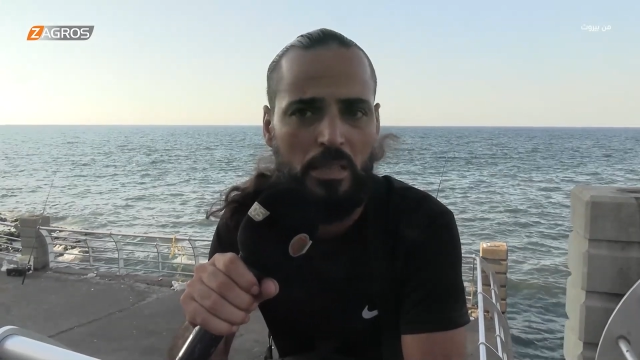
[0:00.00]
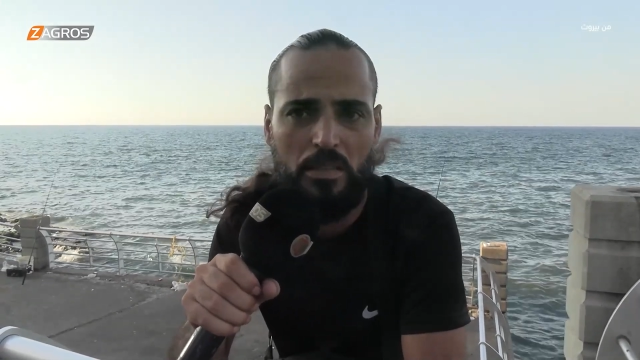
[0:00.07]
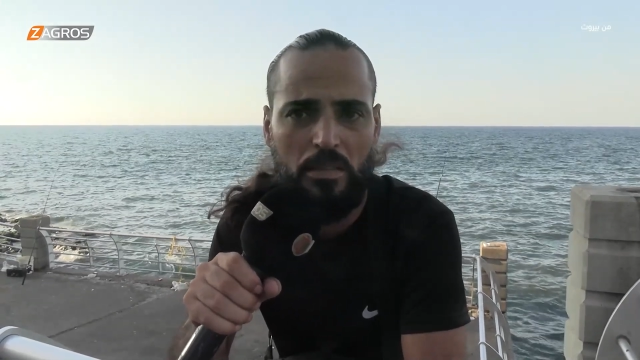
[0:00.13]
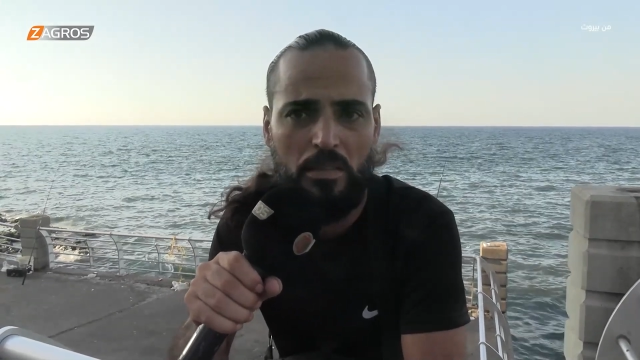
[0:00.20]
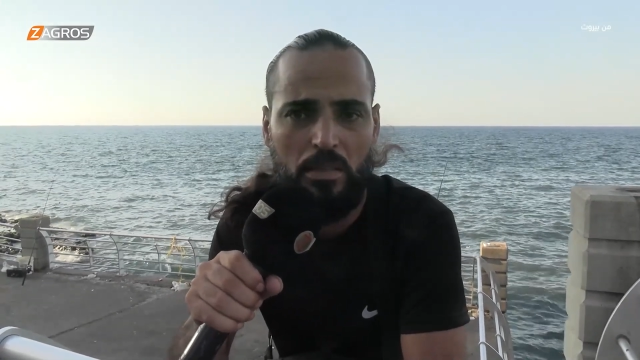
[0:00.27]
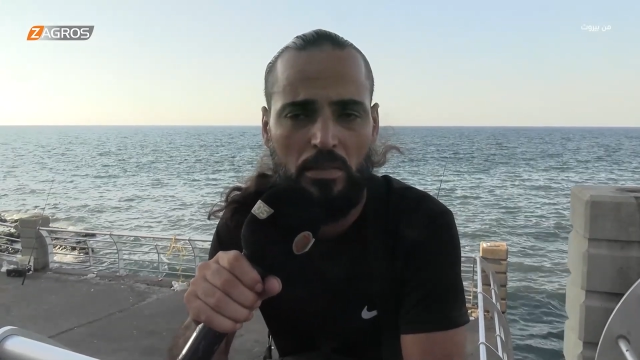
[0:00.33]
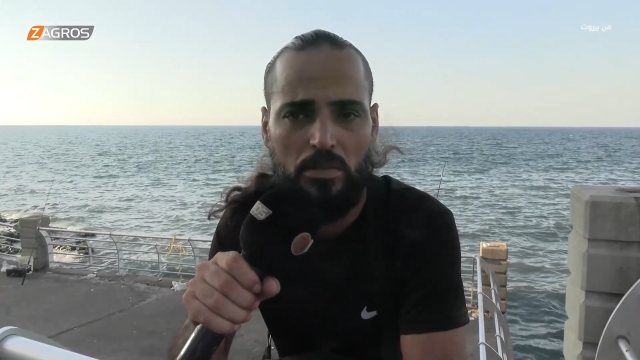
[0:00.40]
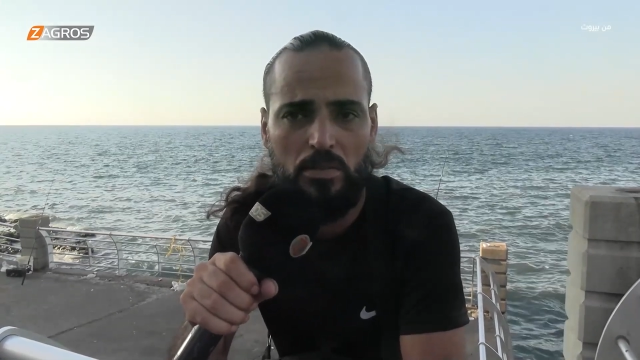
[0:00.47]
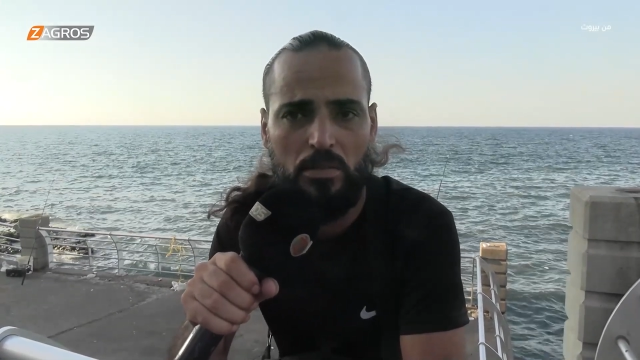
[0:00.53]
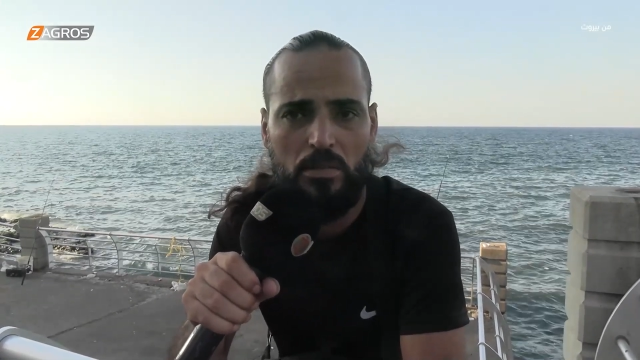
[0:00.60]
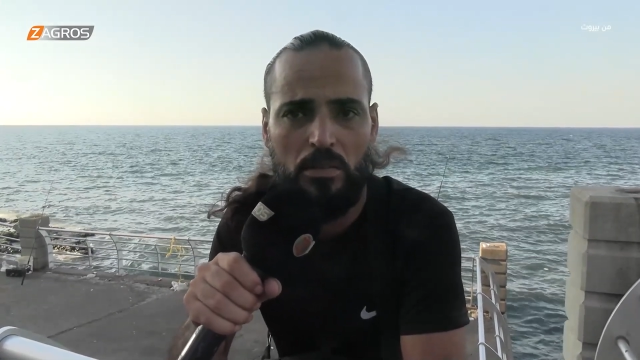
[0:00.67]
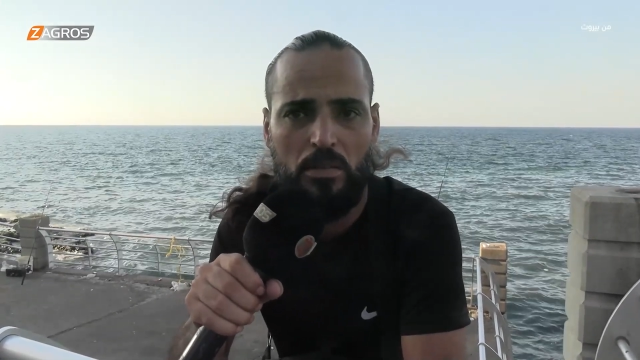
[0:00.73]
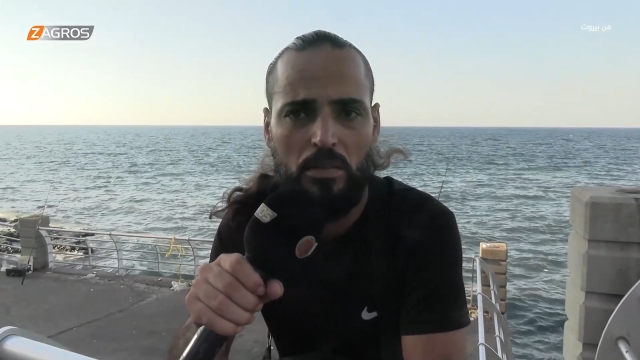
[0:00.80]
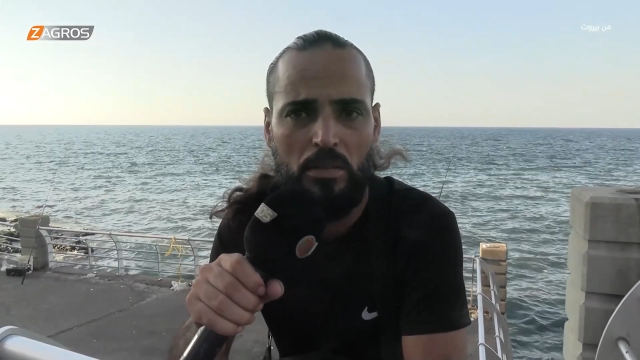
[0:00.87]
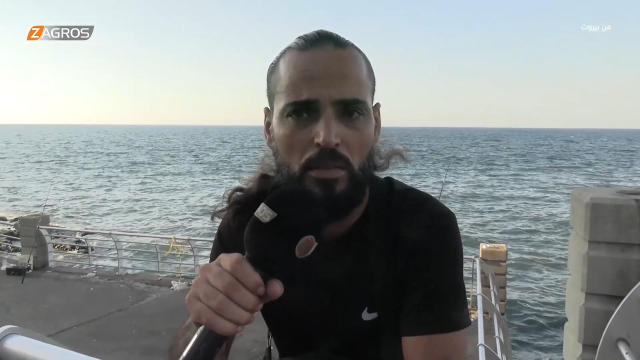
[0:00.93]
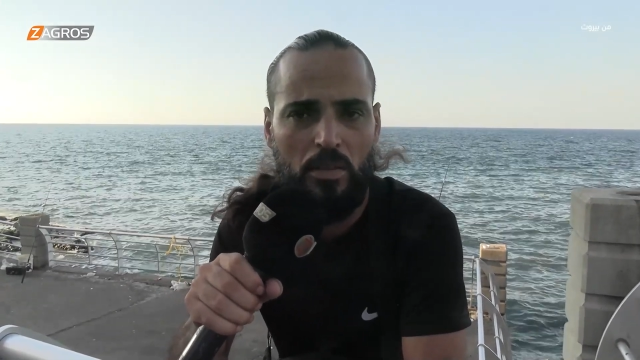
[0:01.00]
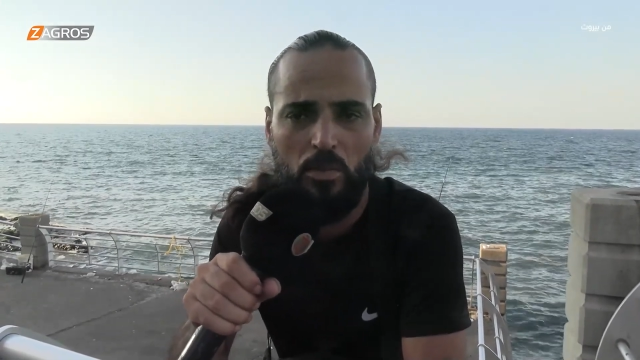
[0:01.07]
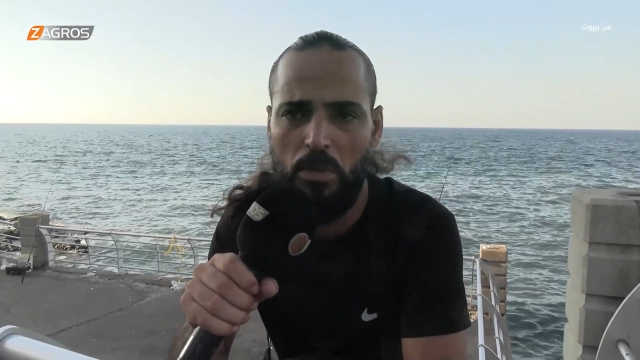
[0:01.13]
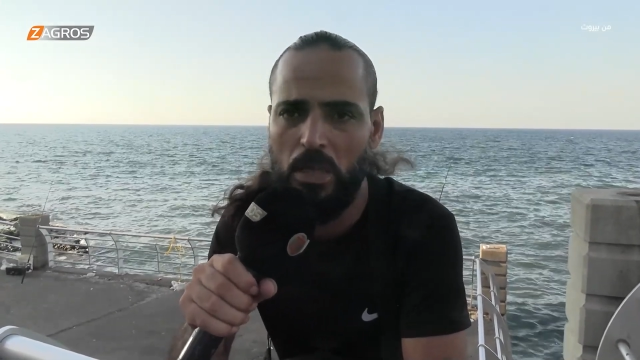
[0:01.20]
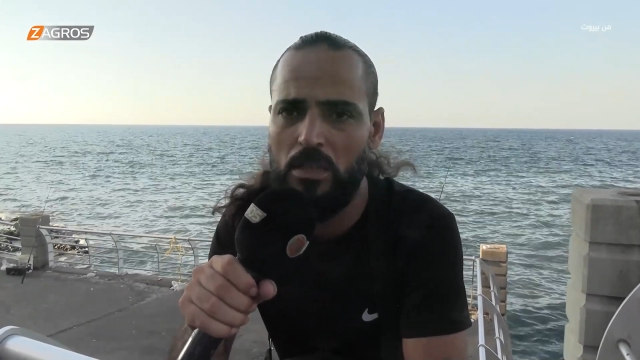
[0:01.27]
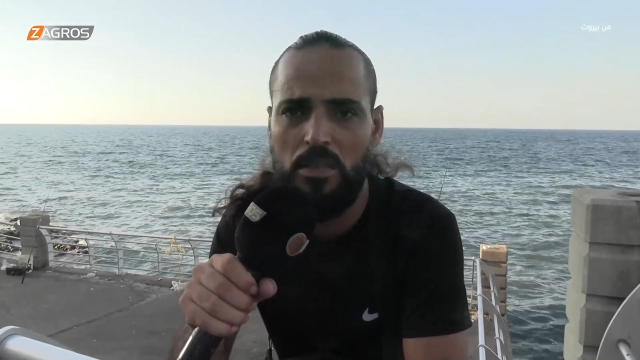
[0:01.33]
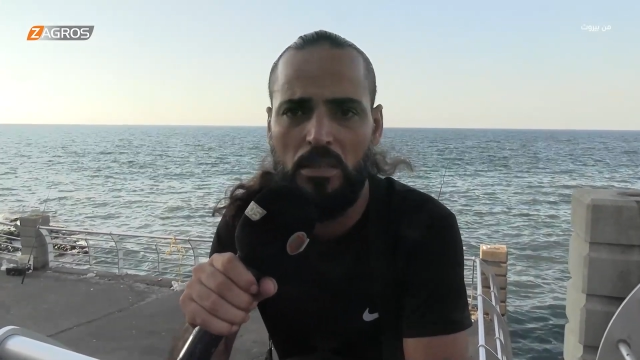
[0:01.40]
قادر درسهم لانه
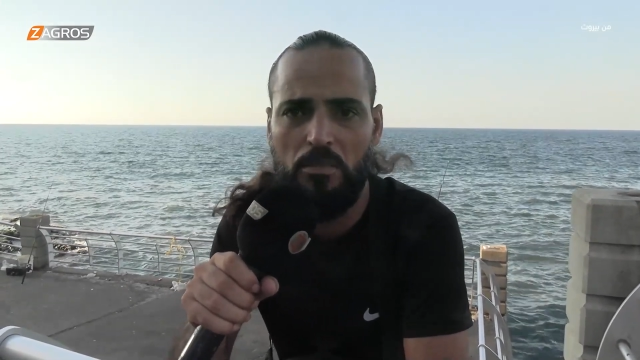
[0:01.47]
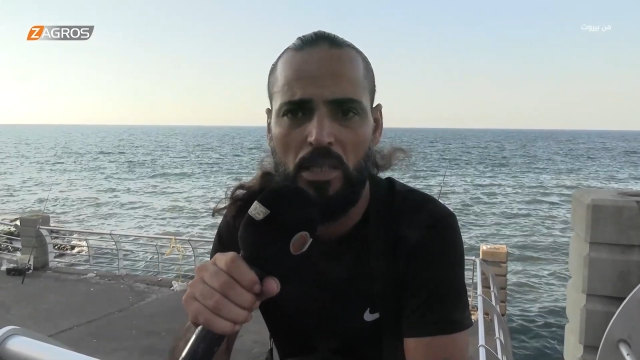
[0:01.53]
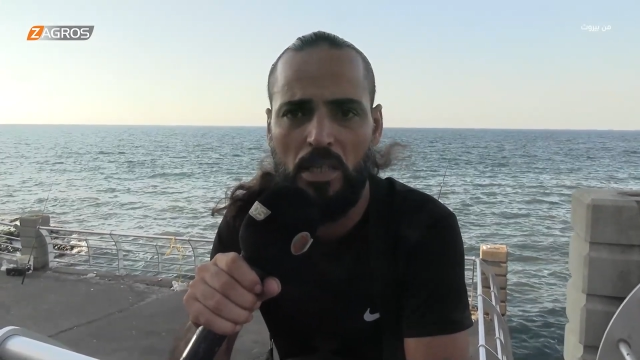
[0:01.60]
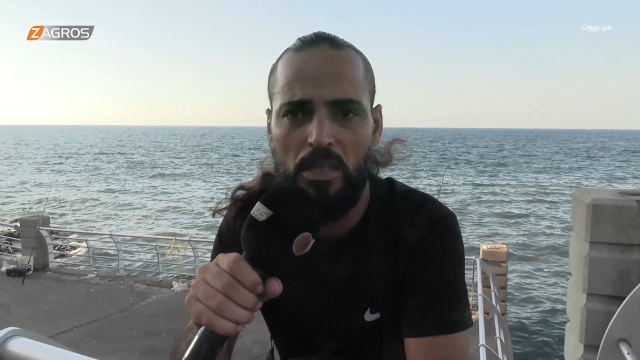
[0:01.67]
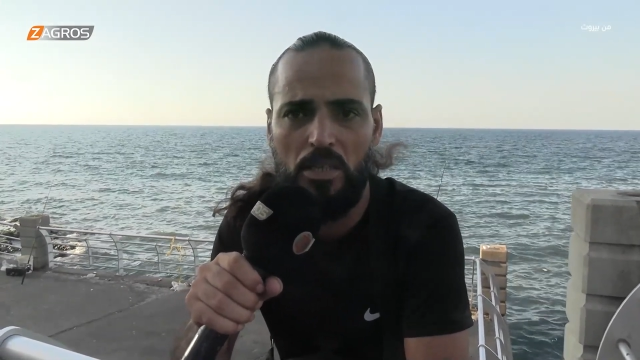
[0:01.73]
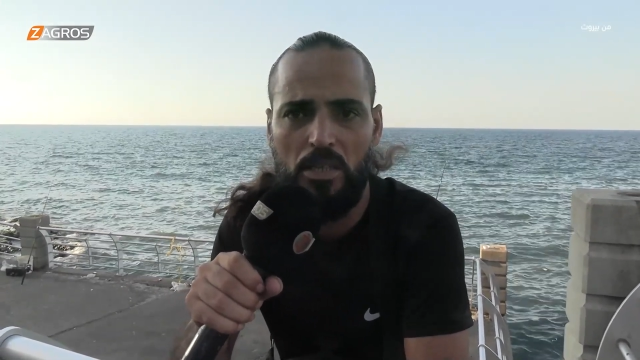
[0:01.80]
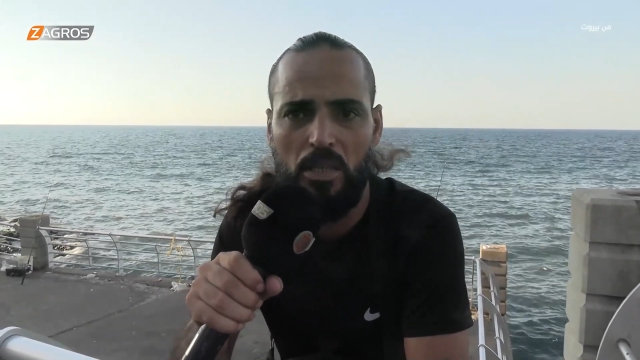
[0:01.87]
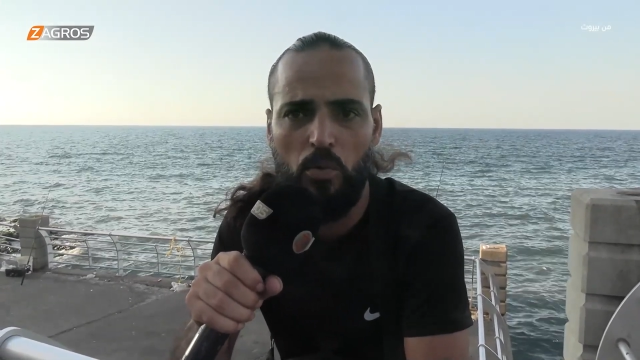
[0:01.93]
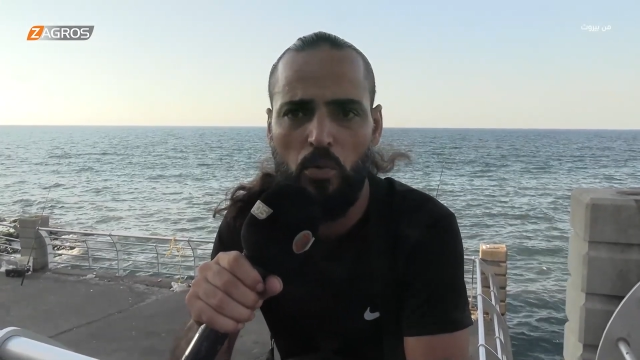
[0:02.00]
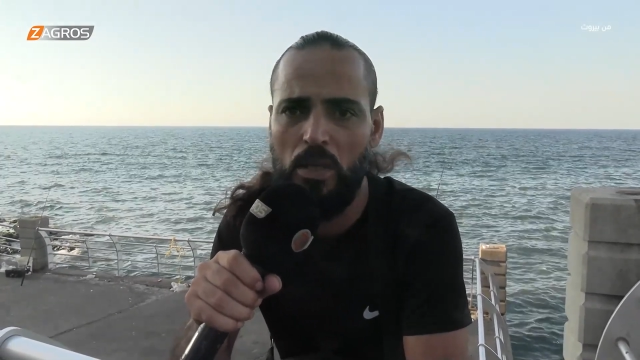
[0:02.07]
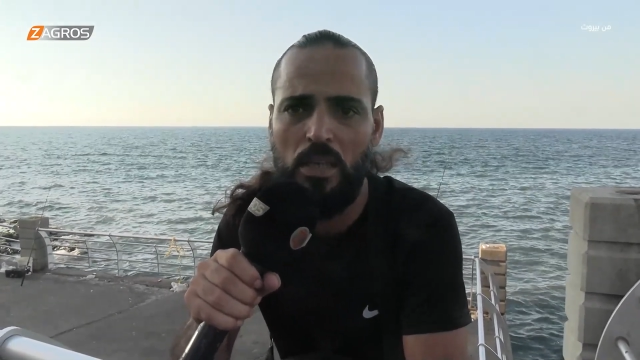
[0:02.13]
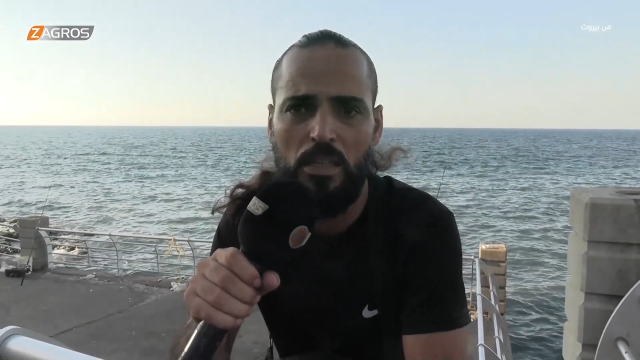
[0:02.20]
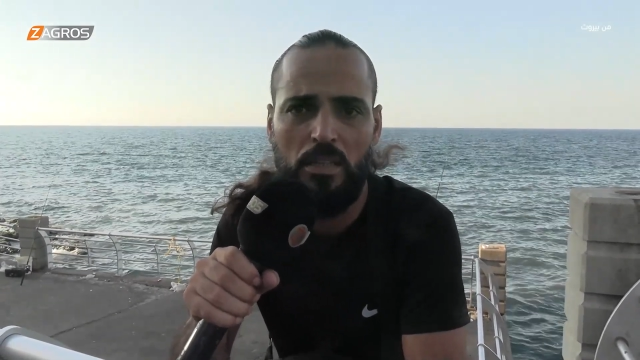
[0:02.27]
ما عندي امكانيه ولا